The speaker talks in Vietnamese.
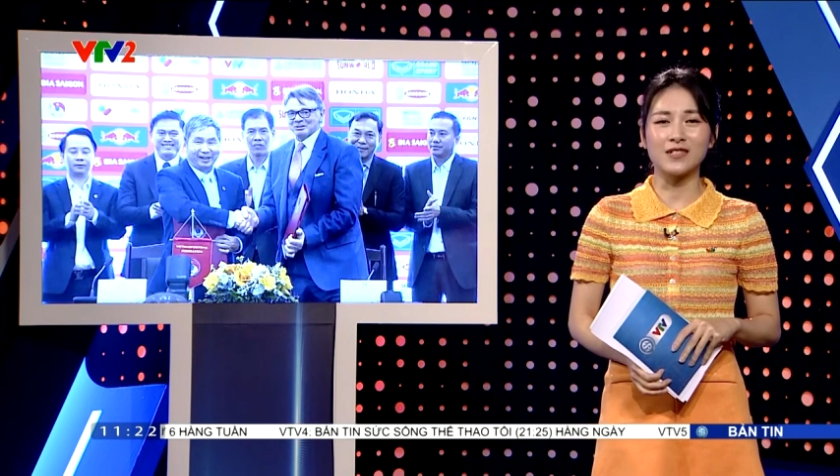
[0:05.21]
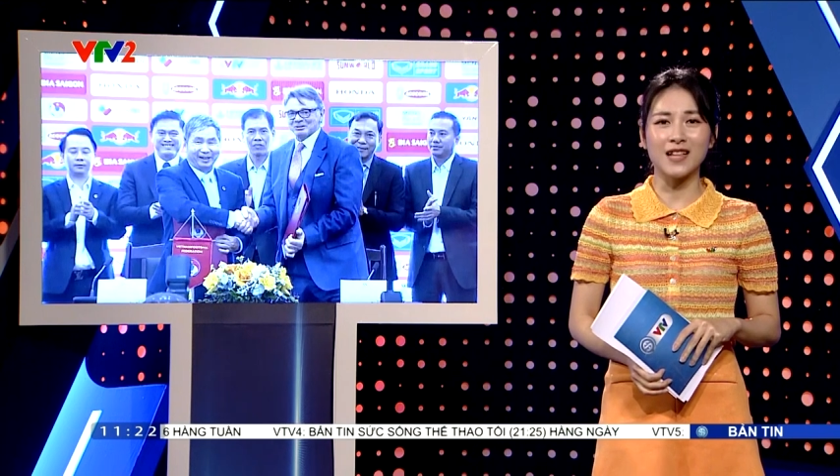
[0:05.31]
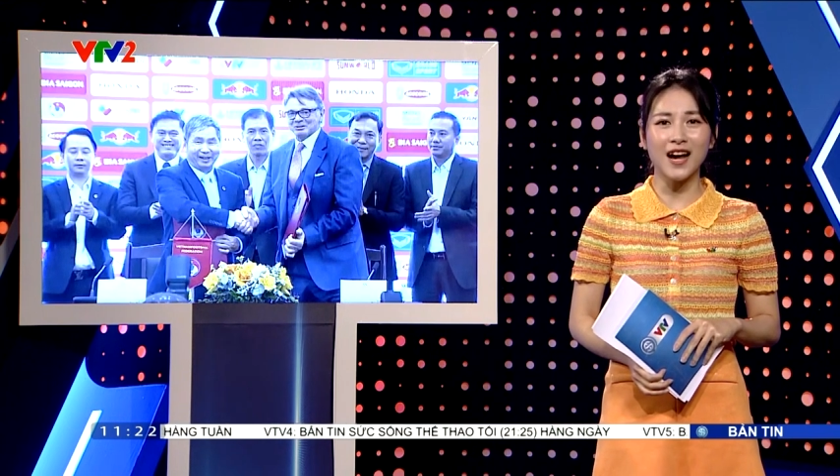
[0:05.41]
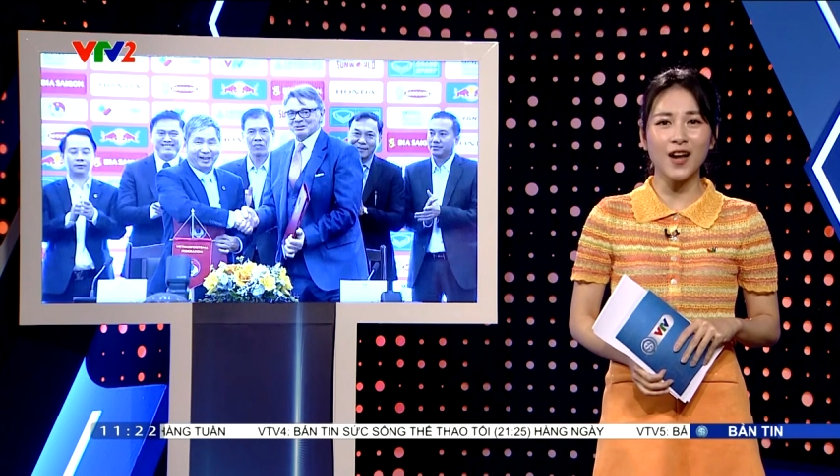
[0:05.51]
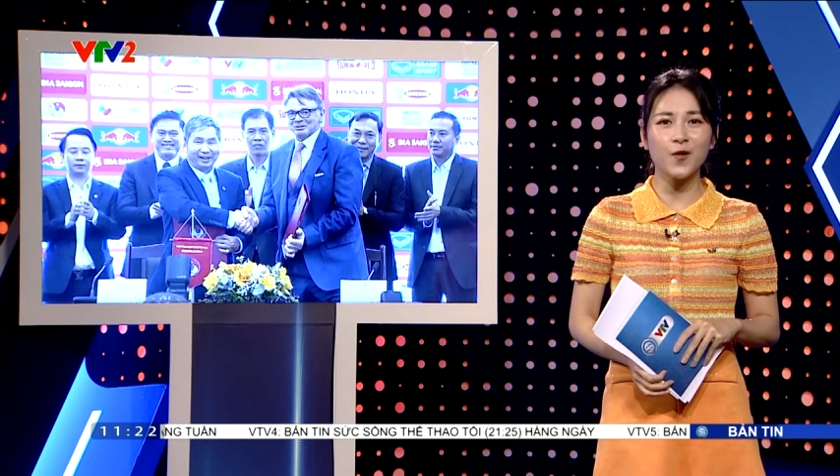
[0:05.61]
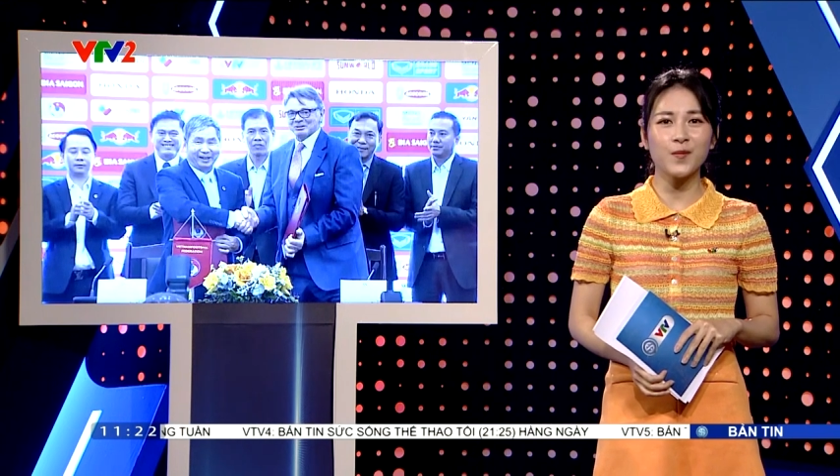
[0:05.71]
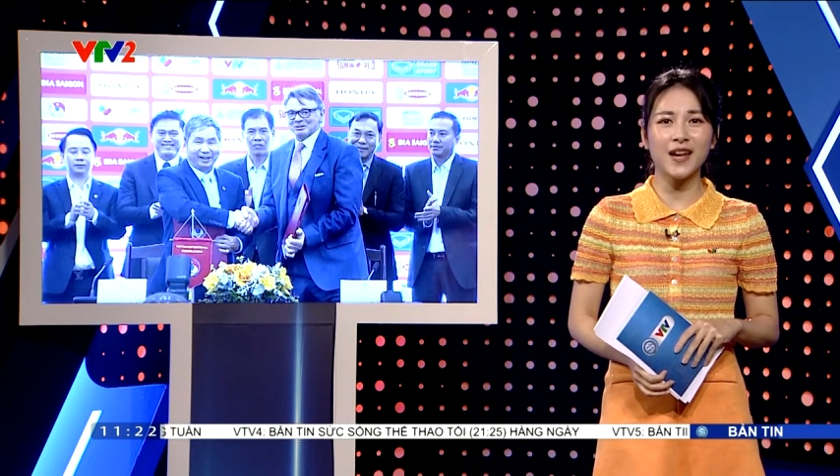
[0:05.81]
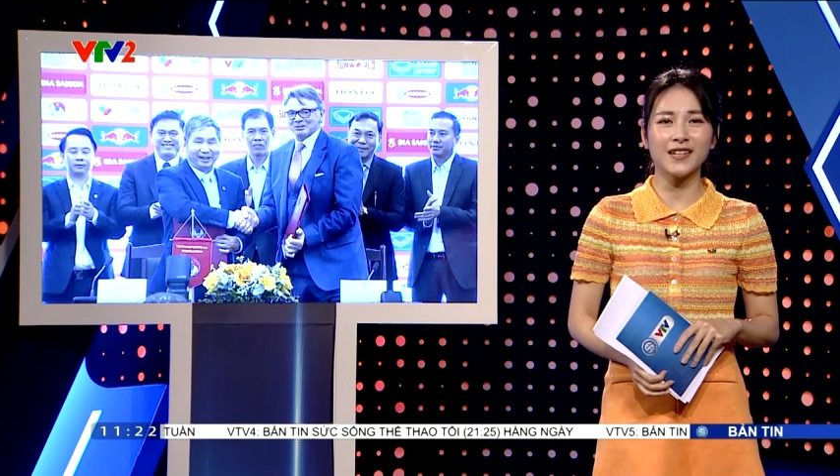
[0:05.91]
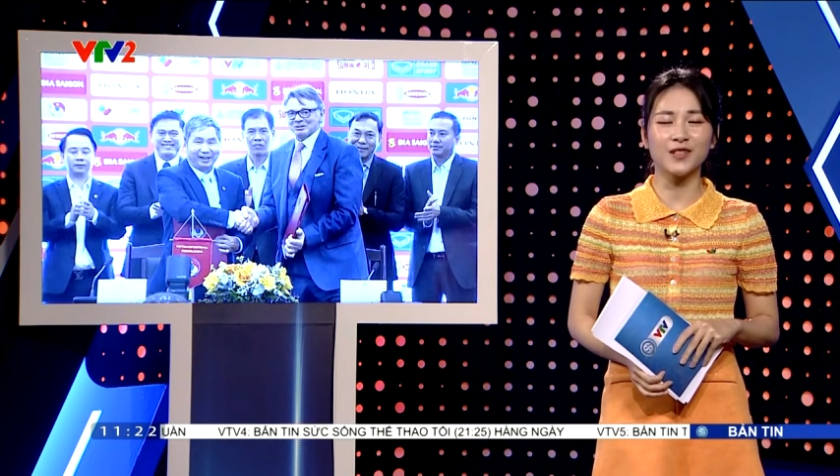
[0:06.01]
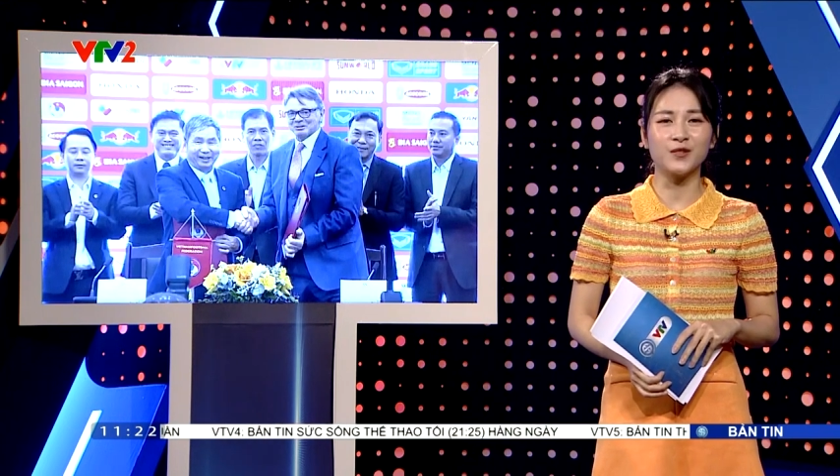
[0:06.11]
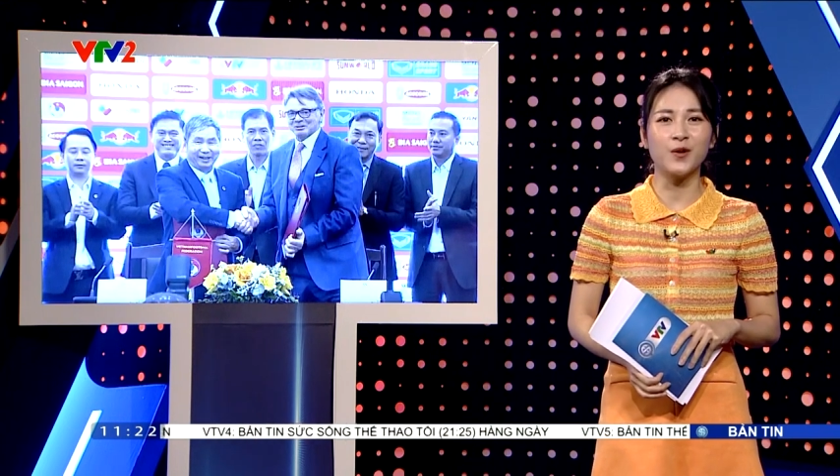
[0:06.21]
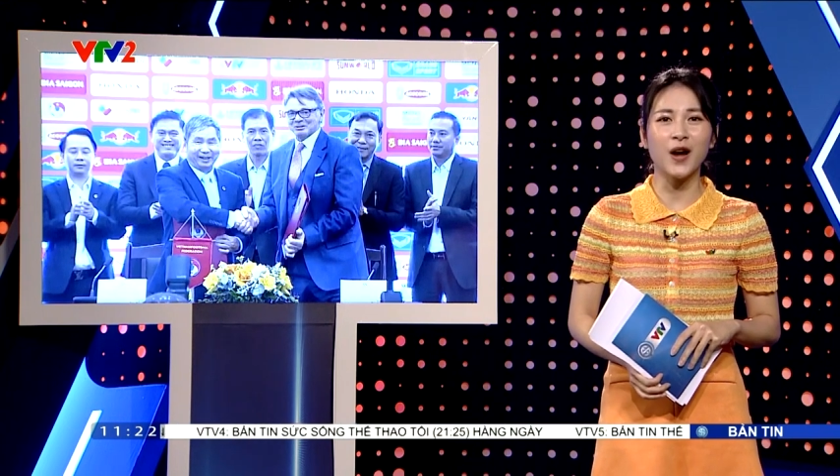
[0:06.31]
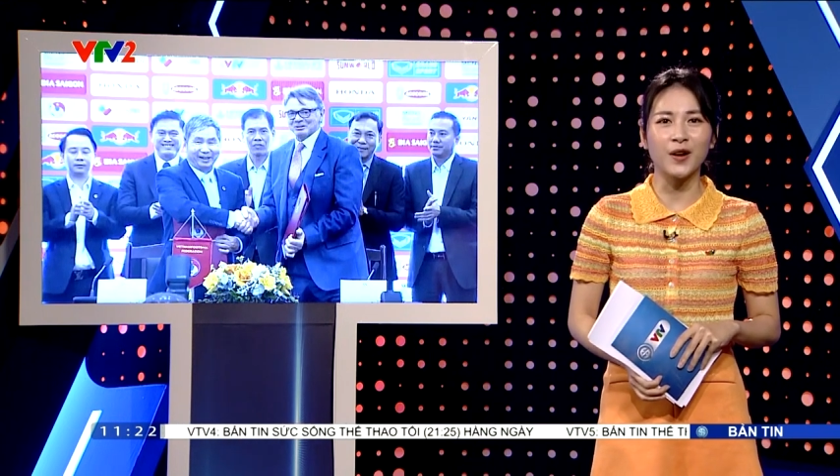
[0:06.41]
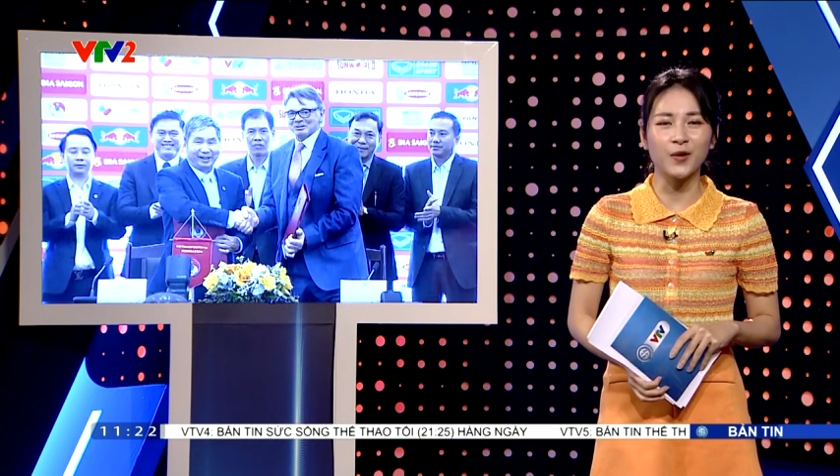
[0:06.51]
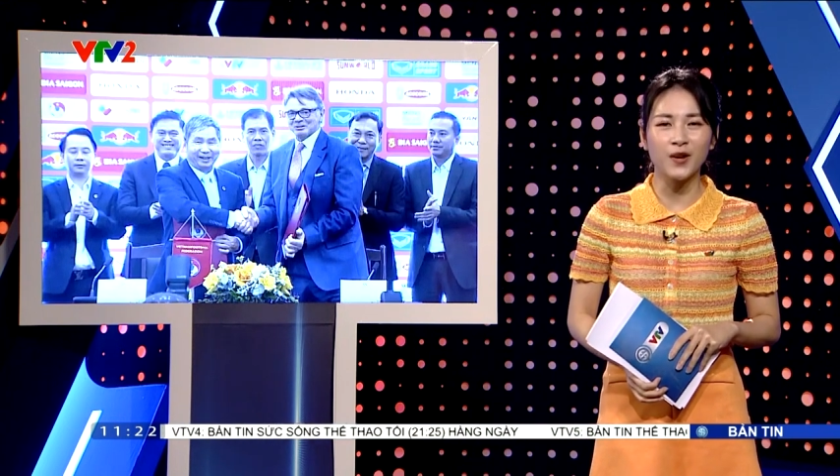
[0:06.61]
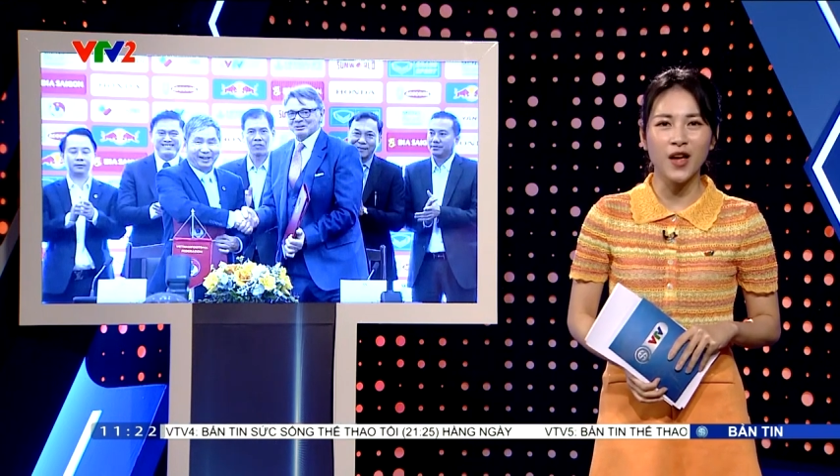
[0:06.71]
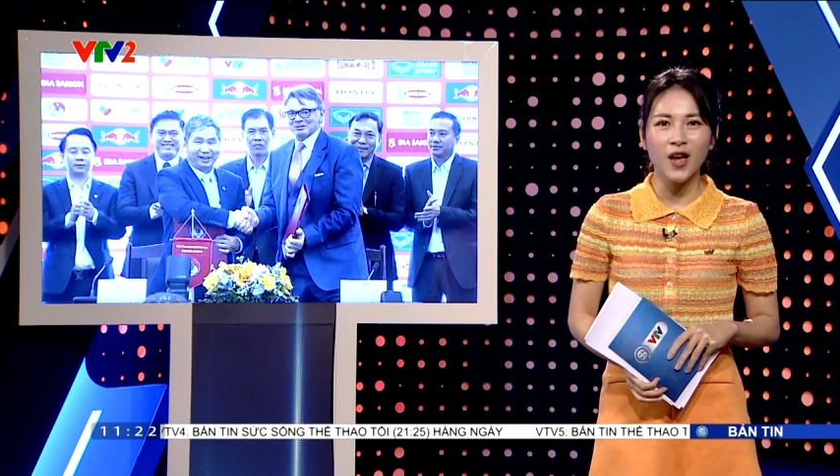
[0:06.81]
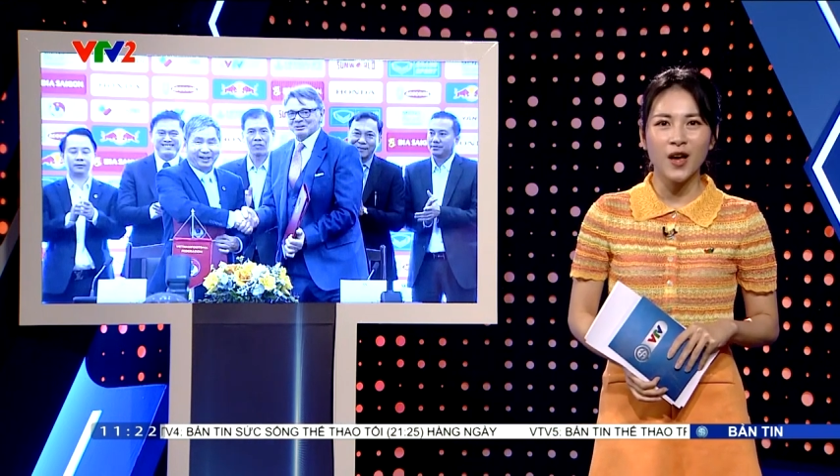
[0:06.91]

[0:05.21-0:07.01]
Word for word: sáng ngày hôm nay tại thủ đô Hà Nội.